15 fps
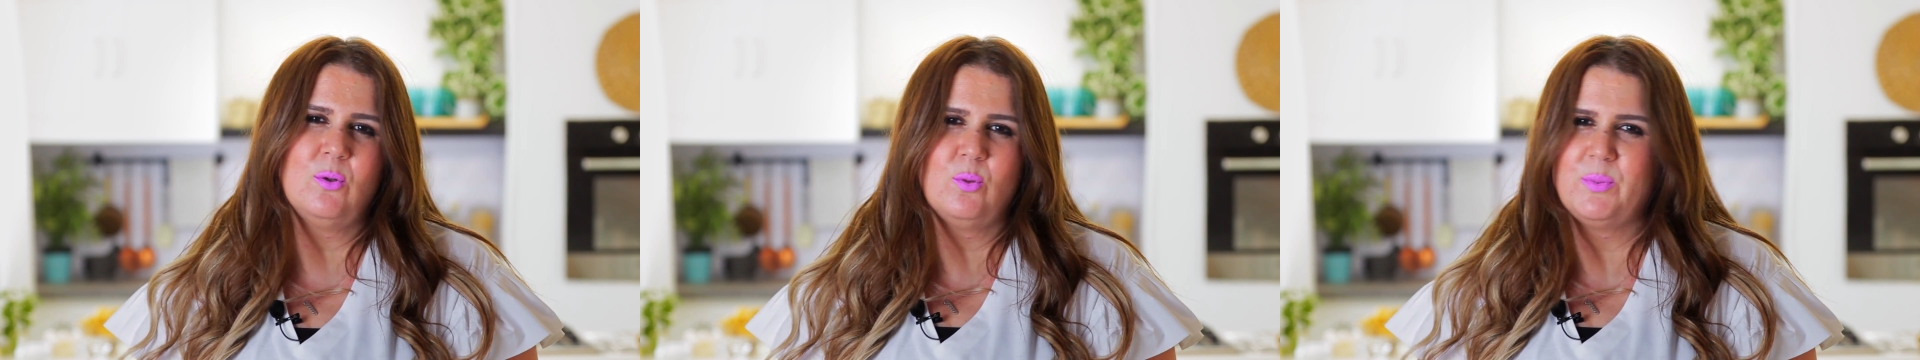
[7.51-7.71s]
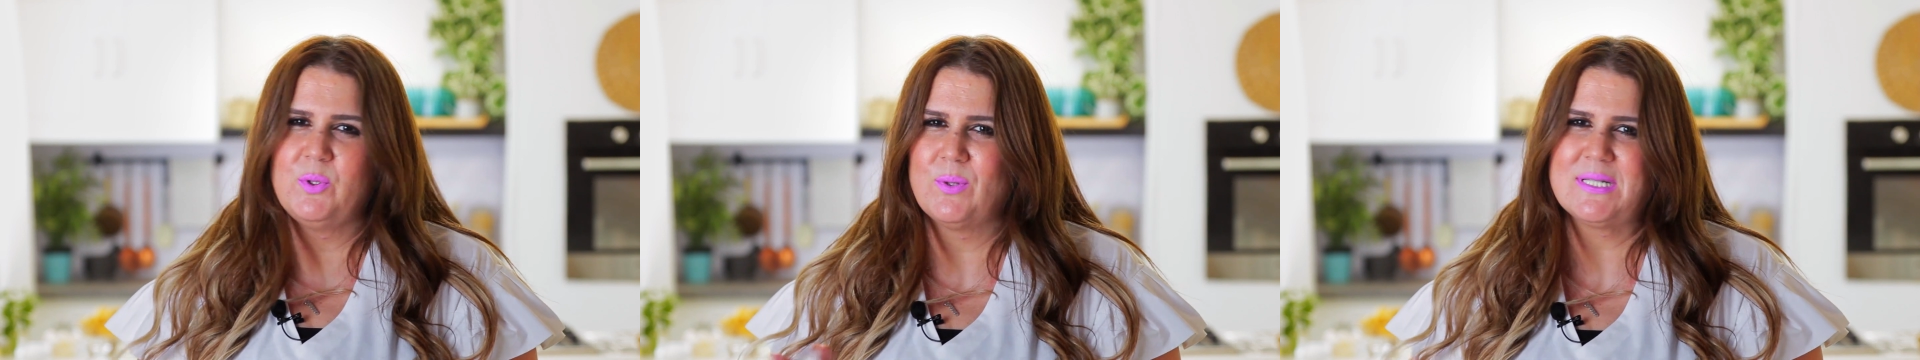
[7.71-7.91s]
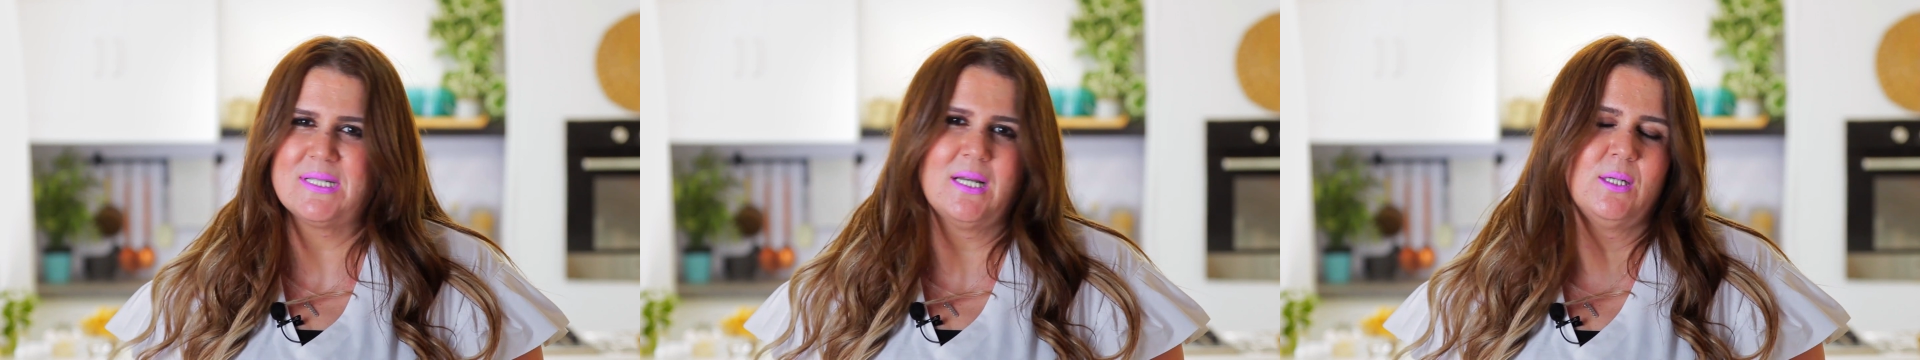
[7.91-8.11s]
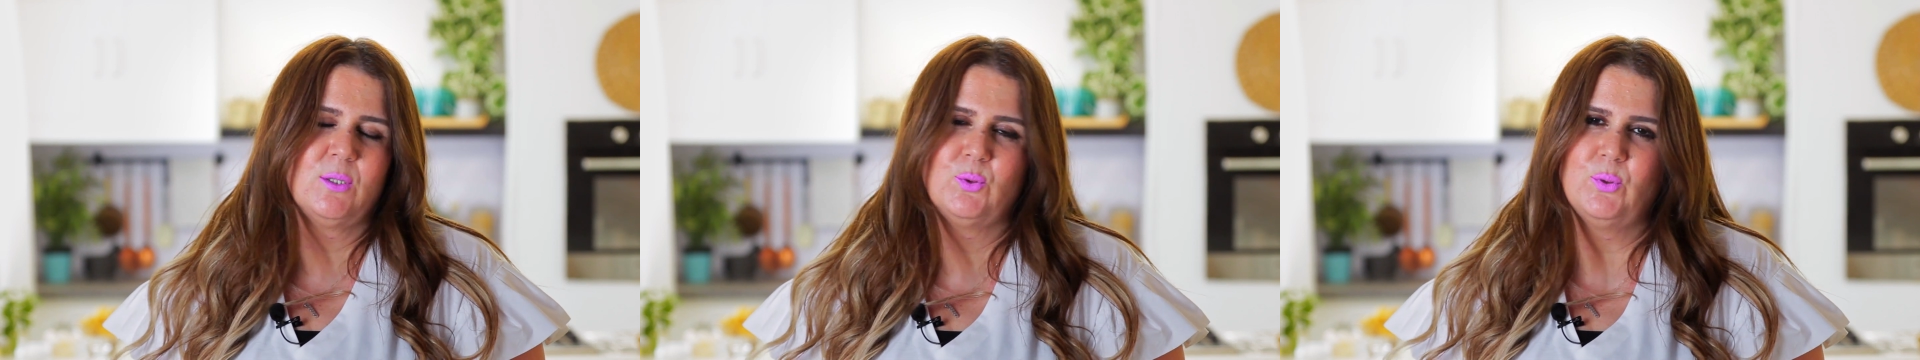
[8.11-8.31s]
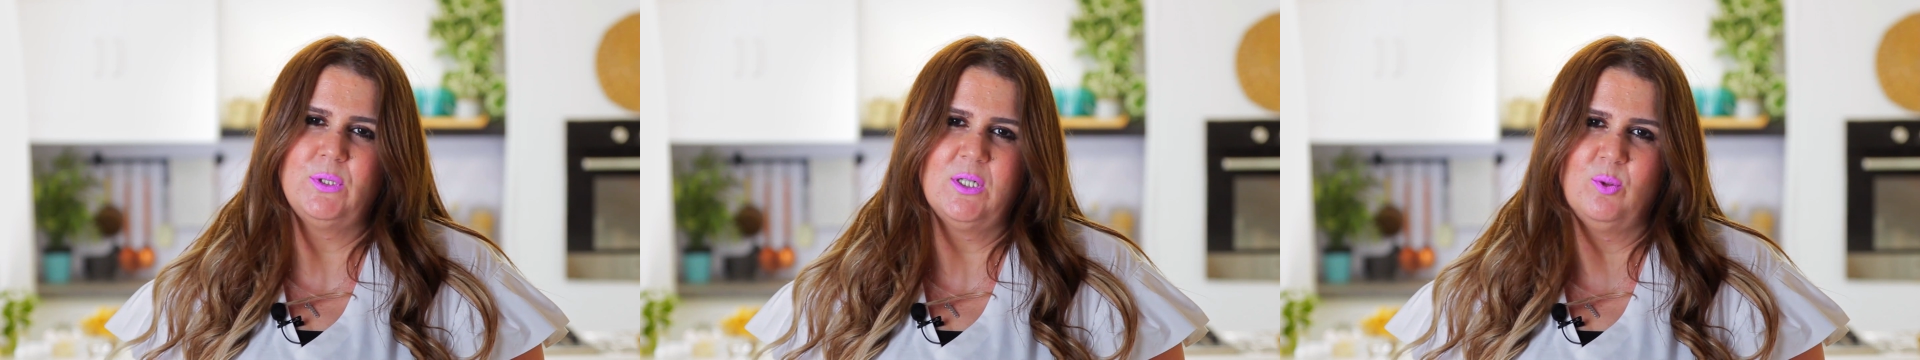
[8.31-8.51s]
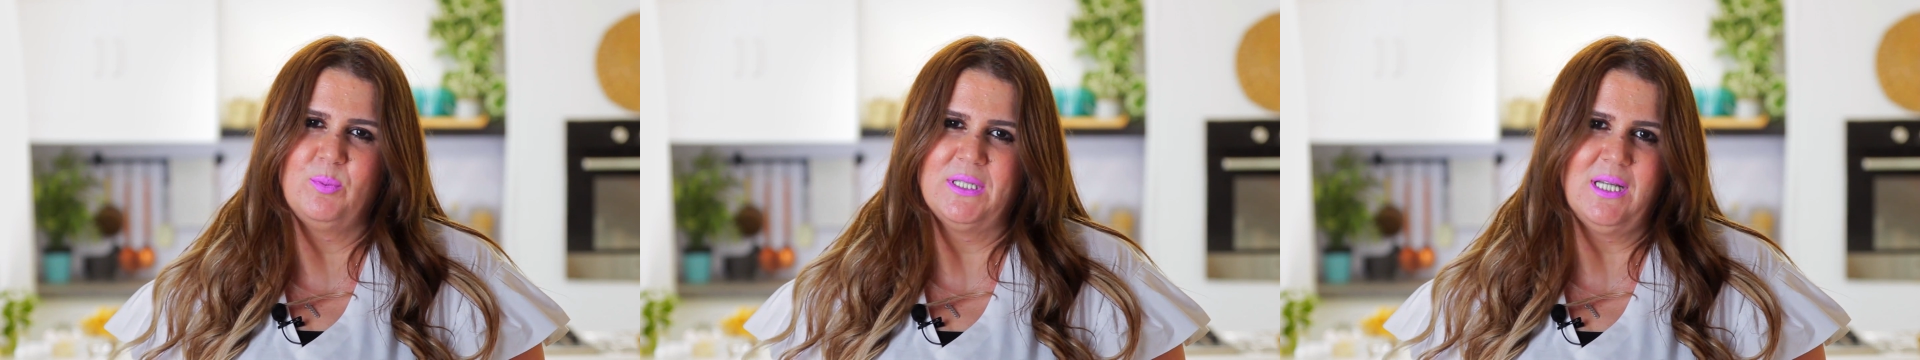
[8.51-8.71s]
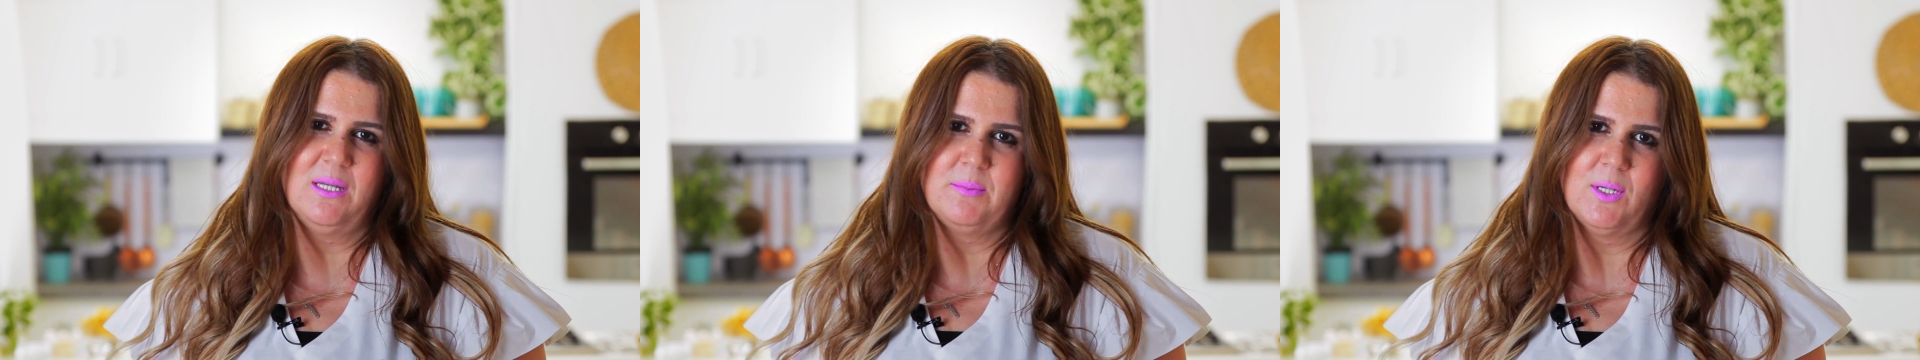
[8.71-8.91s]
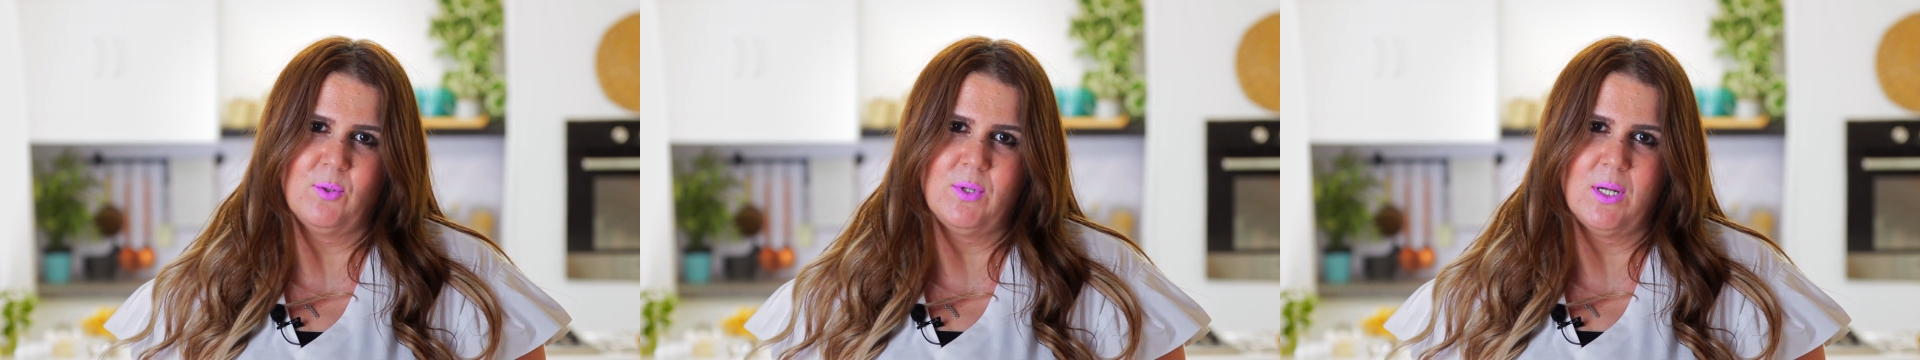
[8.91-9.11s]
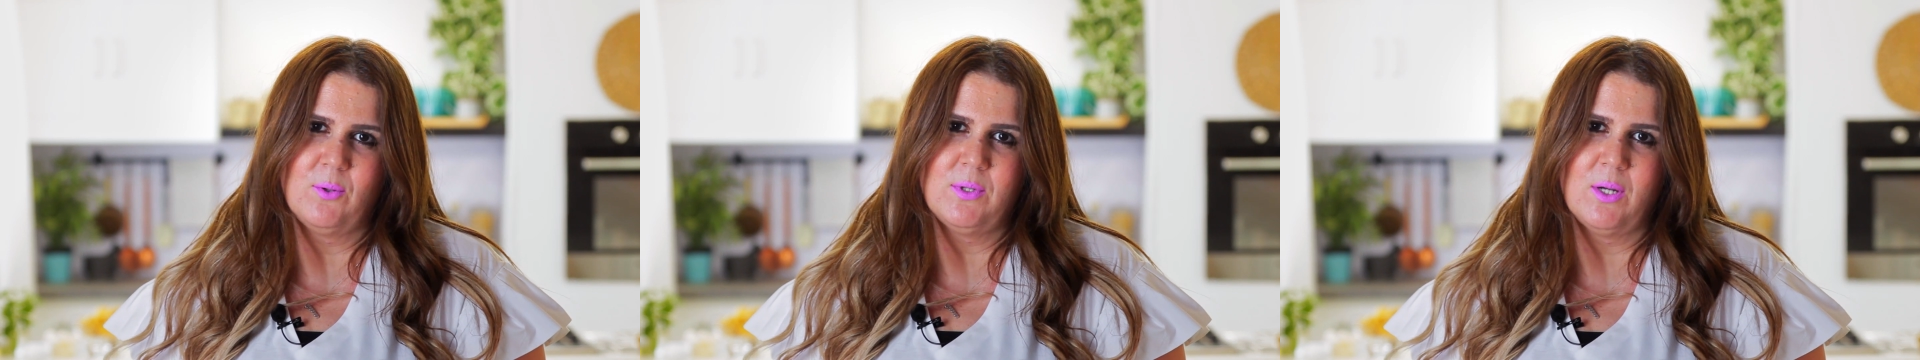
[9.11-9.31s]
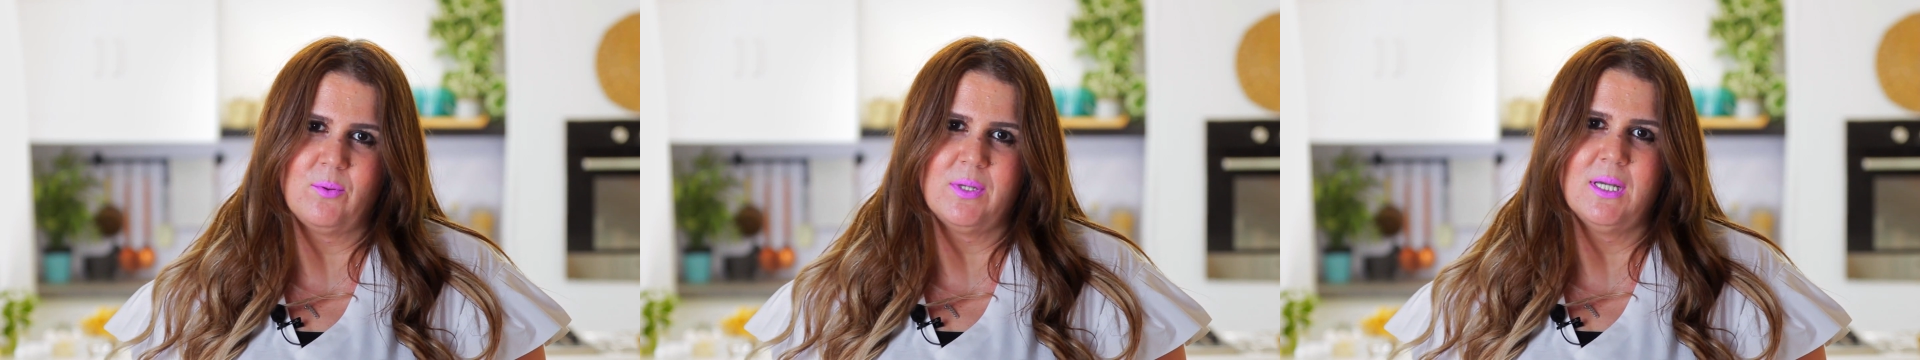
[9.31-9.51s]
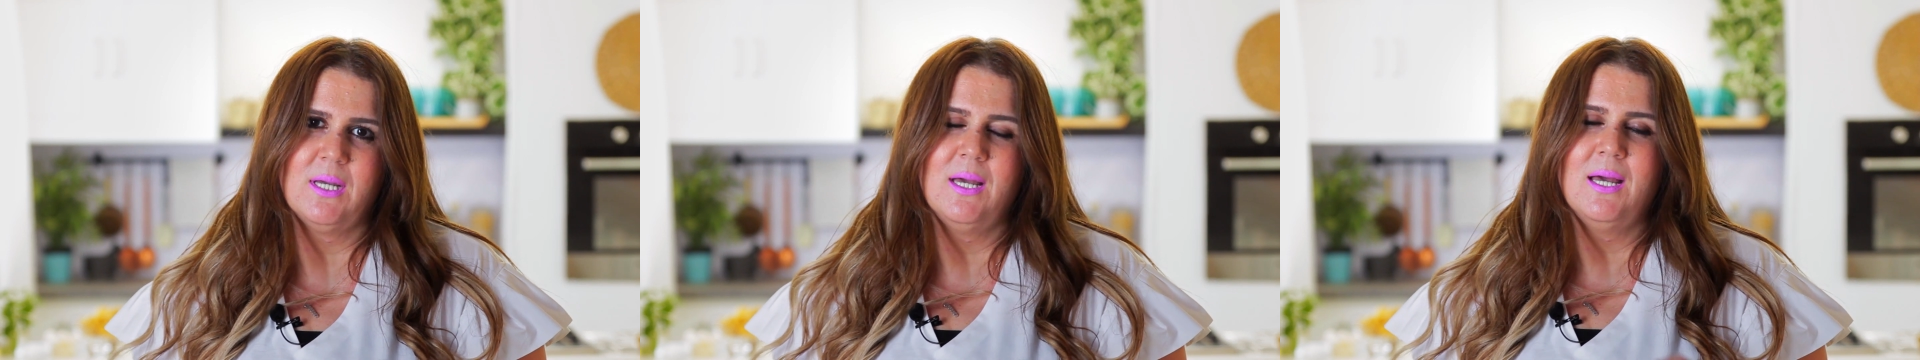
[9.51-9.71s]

وبيوسخ الدنيا وبيتعب قوي قوي قوي